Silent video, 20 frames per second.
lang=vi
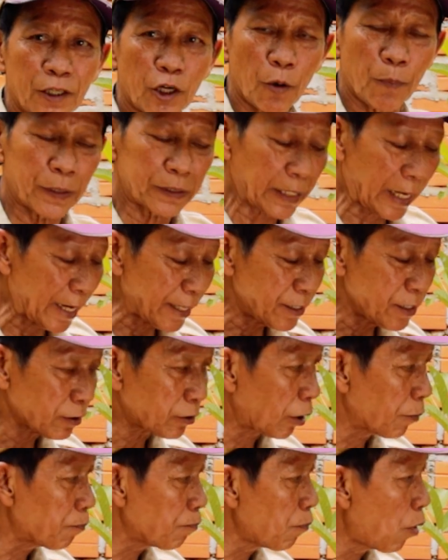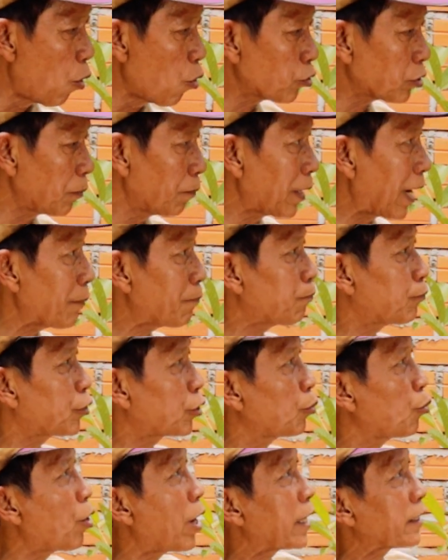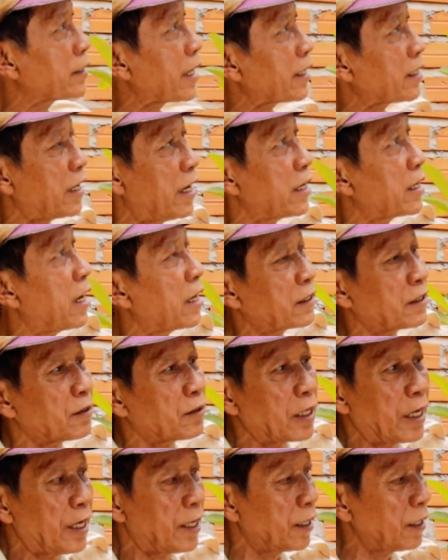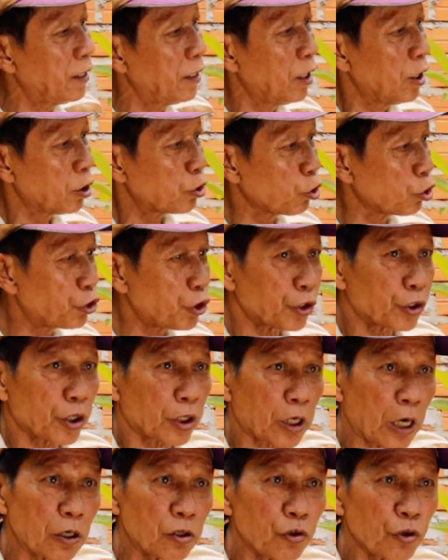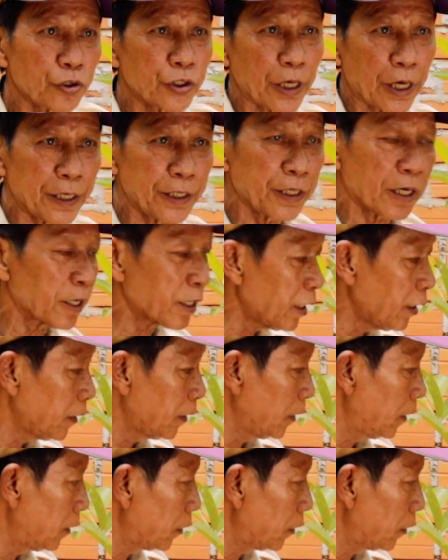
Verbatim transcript: còn phần trái dương thợ bốc sầm lấp chúng mua sắt là ăn để đôi chị thực cơ đôi chị ấy giống đó